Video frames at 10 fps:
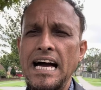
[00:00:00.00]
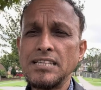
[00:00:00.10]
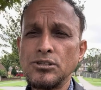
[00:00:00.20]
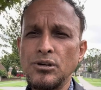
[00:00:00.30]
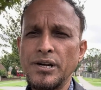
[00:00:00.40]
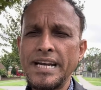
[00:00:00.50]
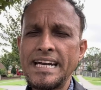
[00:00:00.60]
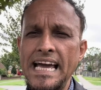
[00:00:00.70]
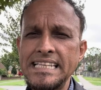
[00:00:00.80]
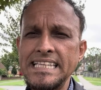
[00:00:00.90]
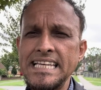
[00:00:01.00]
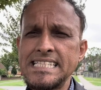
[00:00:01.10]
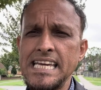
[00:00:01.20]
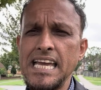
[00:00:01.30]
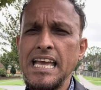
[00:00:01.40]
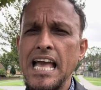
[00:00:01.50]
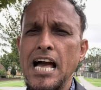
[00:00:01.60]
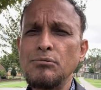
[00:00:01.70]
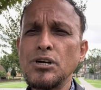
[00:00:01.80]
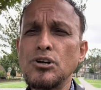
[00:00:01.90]
আন্দোলনের ডাক দিয়েছে
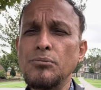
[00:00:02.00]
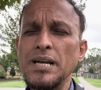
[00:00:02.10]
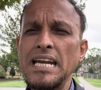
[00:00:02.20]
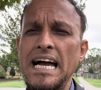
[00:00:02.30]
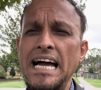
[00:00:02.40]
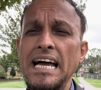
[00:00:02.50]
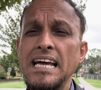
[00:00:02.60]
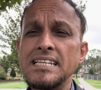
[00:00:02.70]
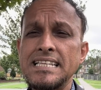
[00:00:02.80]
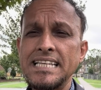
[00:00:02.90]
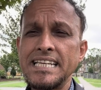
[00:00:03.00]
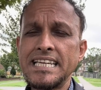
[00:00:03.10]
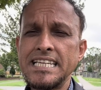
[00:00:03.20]
এবং কুমিল্লা তাদেরকে